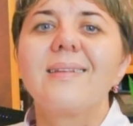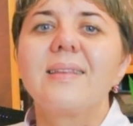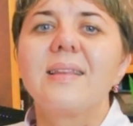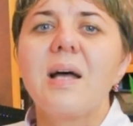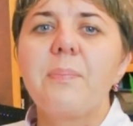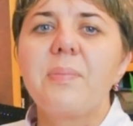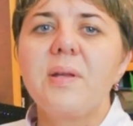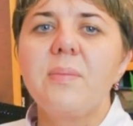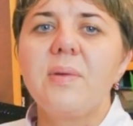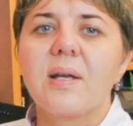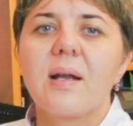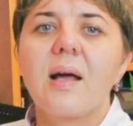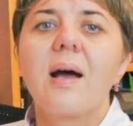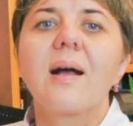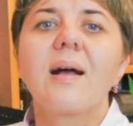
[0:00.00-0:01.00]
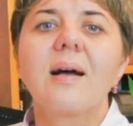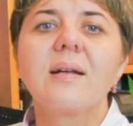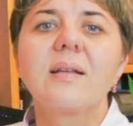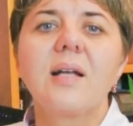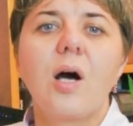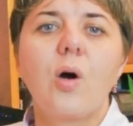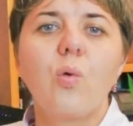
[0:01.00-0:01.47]
Например,
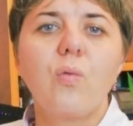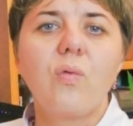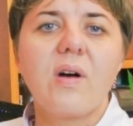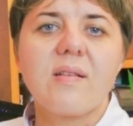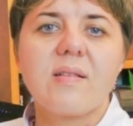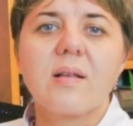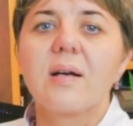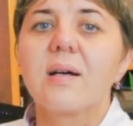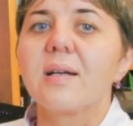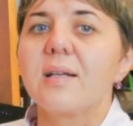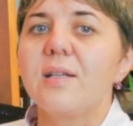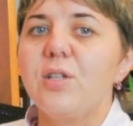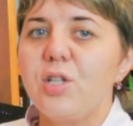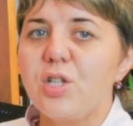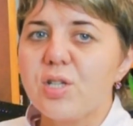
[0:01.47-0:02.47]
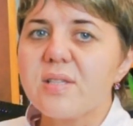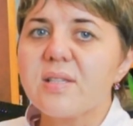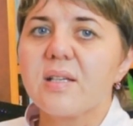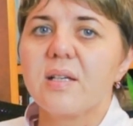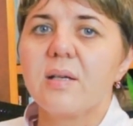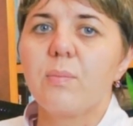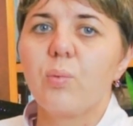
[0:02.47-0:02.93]
когда у вас
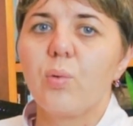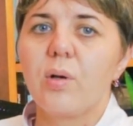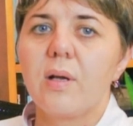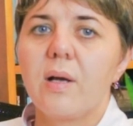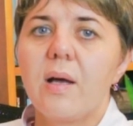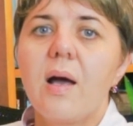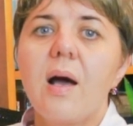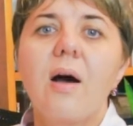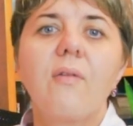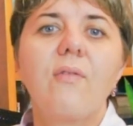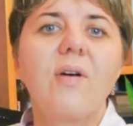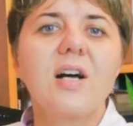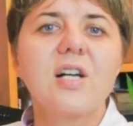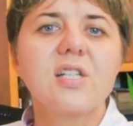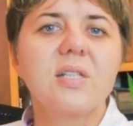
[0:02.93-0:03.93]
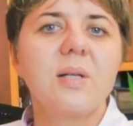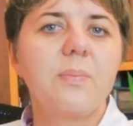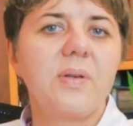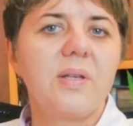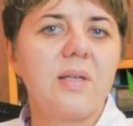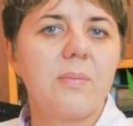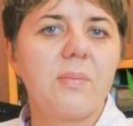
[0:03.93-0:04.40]
хроническая боль, важно
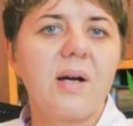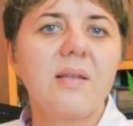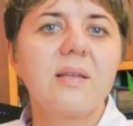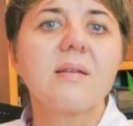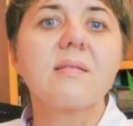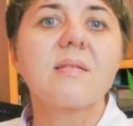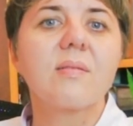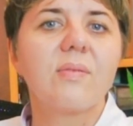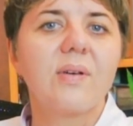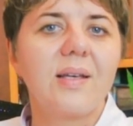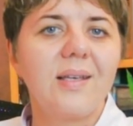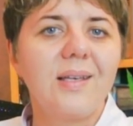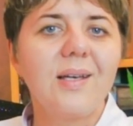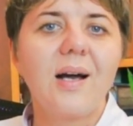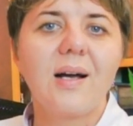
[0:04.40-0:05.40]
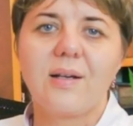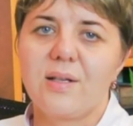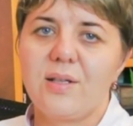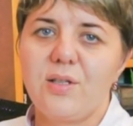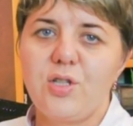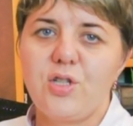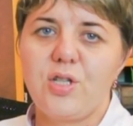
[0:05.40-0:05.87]
принимать свои
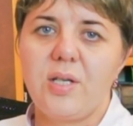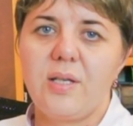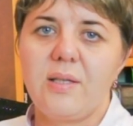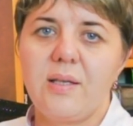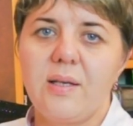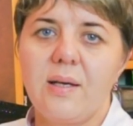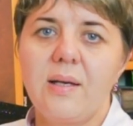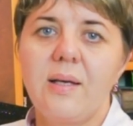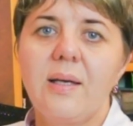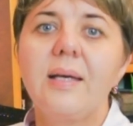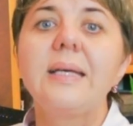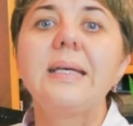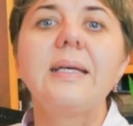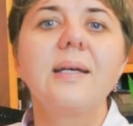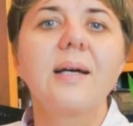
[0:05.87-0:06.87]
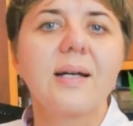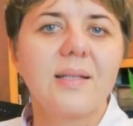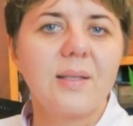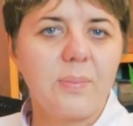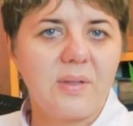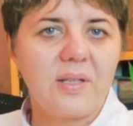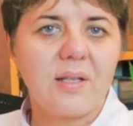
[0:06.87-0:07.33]
ограничения и
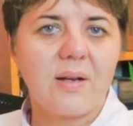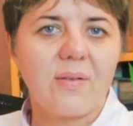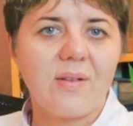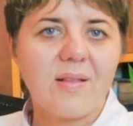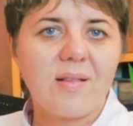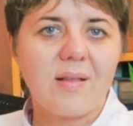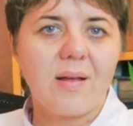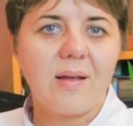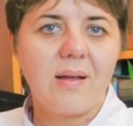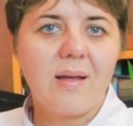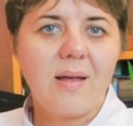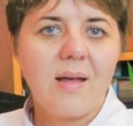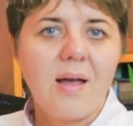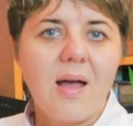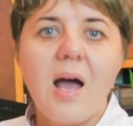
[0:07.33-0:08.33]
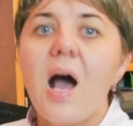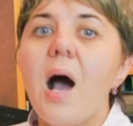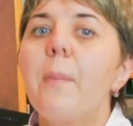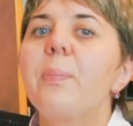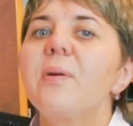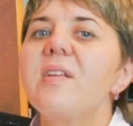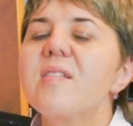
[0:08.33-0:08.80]
адаптироваться.
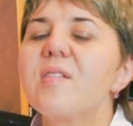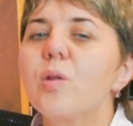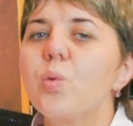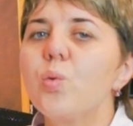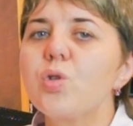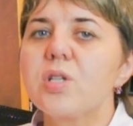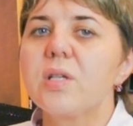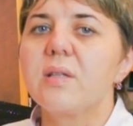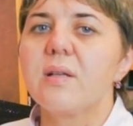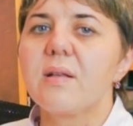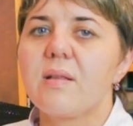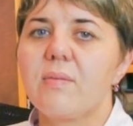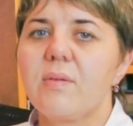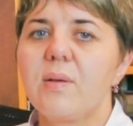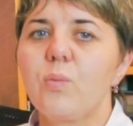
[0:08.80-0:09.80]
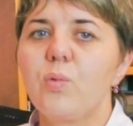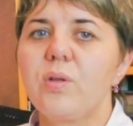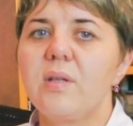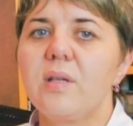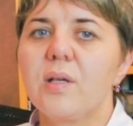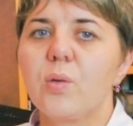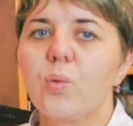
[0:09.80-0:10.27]
Прислушайтесь к своему
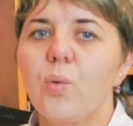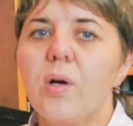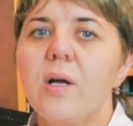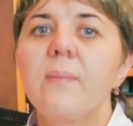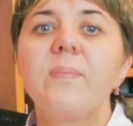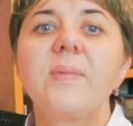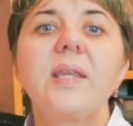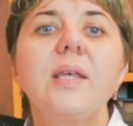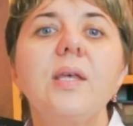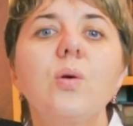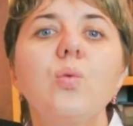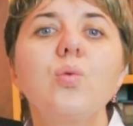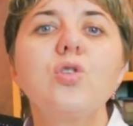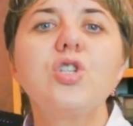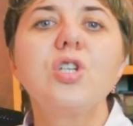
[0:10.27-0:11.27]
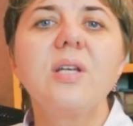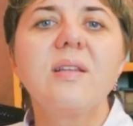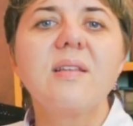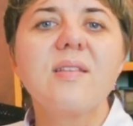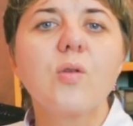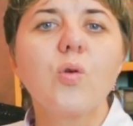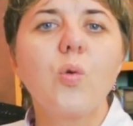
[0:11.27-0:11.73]
телу и
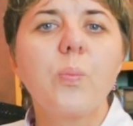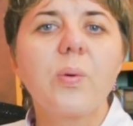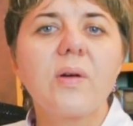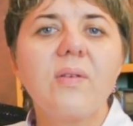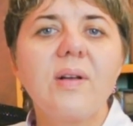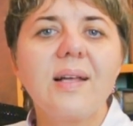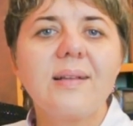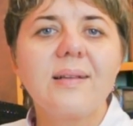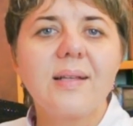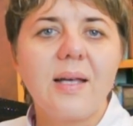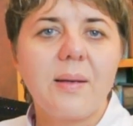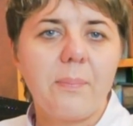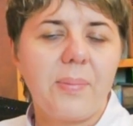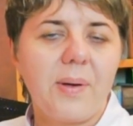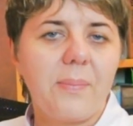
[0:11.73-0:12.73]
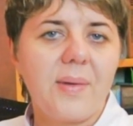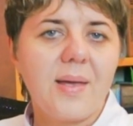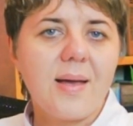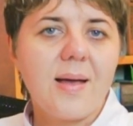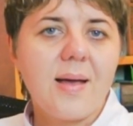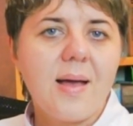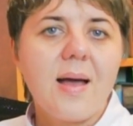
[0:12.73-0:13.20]
учитесь управлять темпами.
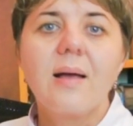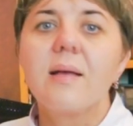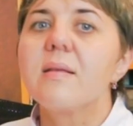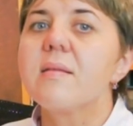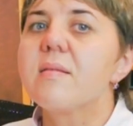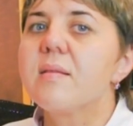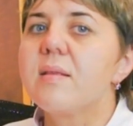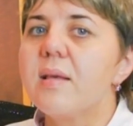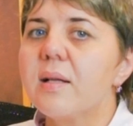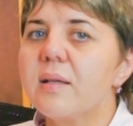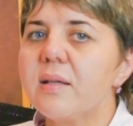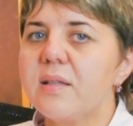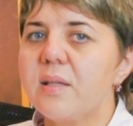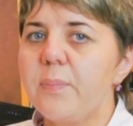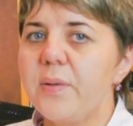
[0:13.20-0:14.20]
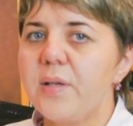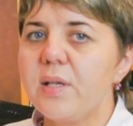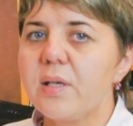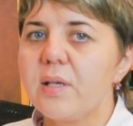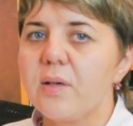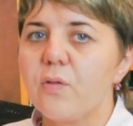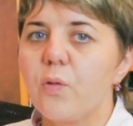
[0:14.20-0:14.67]
Сделайте
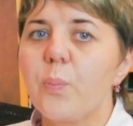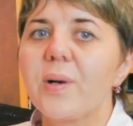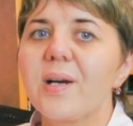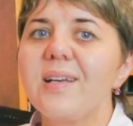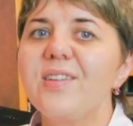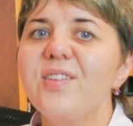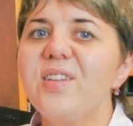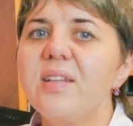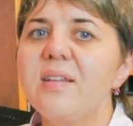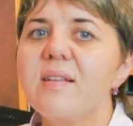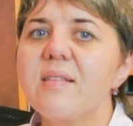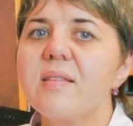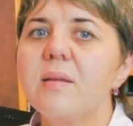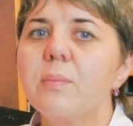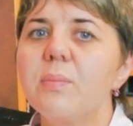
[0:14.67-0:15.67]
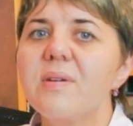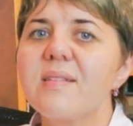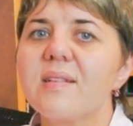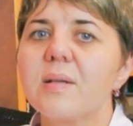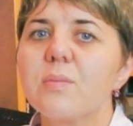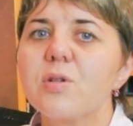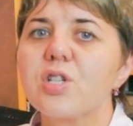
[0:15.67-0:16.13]
перерыв, пройдитесь
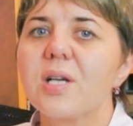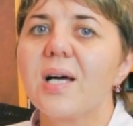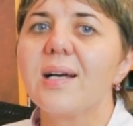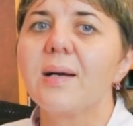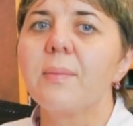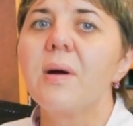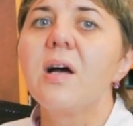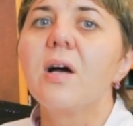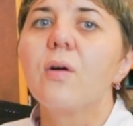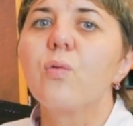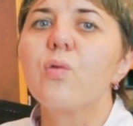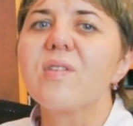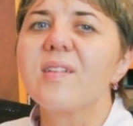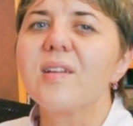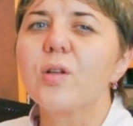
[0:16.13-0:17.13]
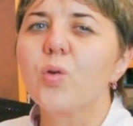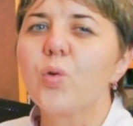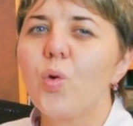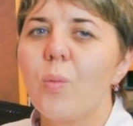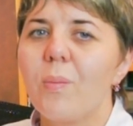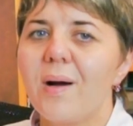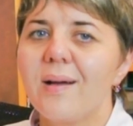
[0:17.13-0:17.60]
небыстрым шагом возле
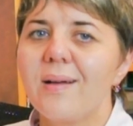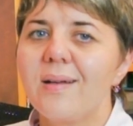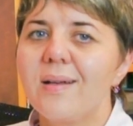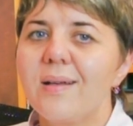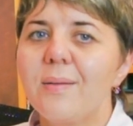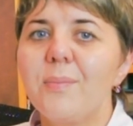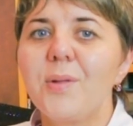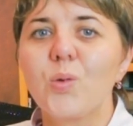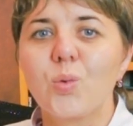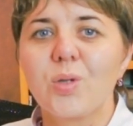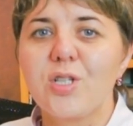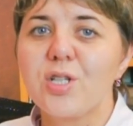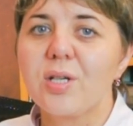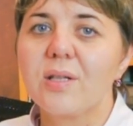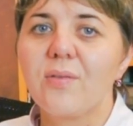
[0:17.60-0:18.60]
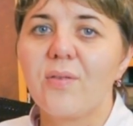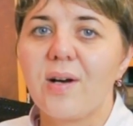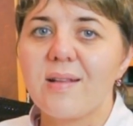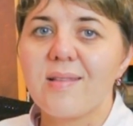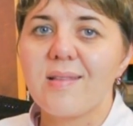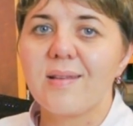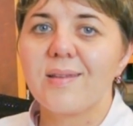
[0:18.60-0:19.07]
дома минуточек
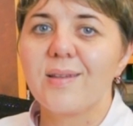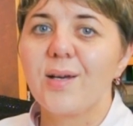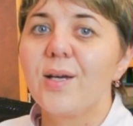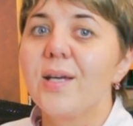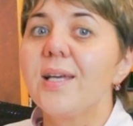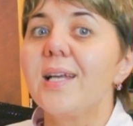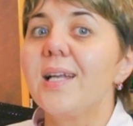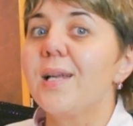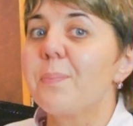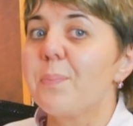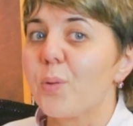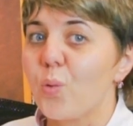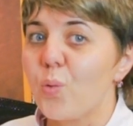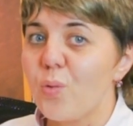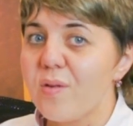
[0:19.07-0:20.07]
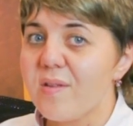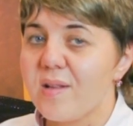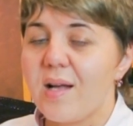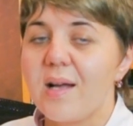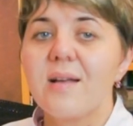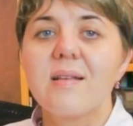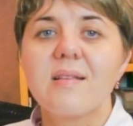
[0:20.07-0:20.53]
20 или
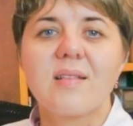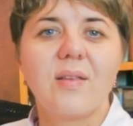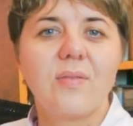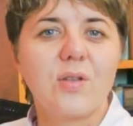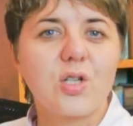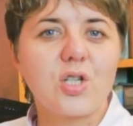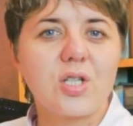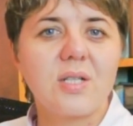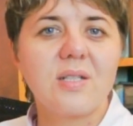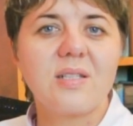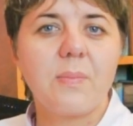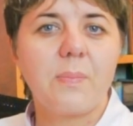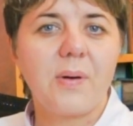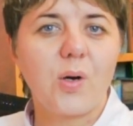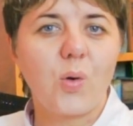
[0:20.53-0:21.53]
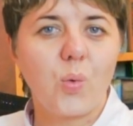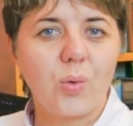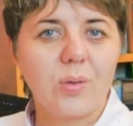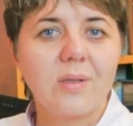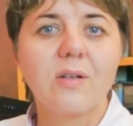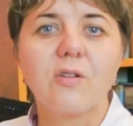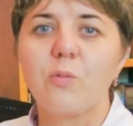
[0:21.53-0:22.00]
просто совершите
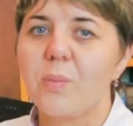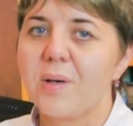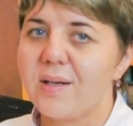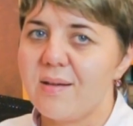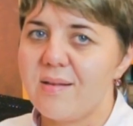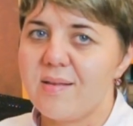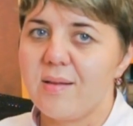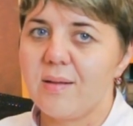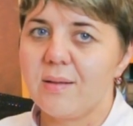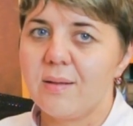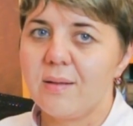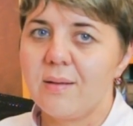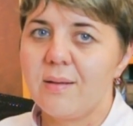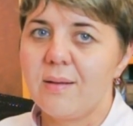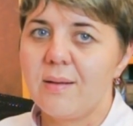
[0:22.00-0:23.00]
поход в магазин.